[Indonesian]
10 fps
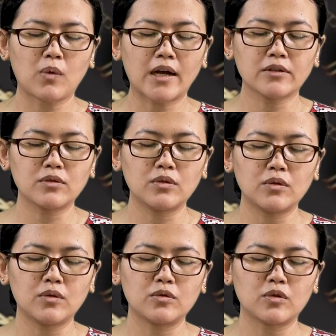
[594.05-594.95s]
waktu
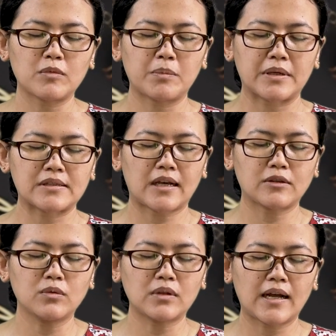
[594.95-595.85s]
untuk
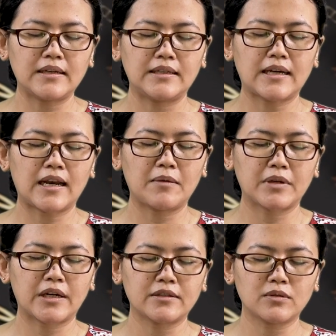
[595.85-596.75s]
mempersatukan di
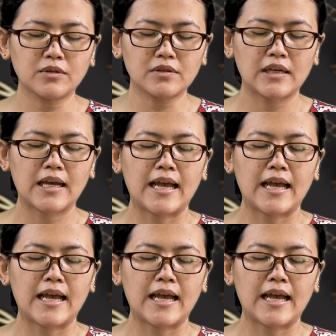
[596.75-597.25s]
dalam Kristus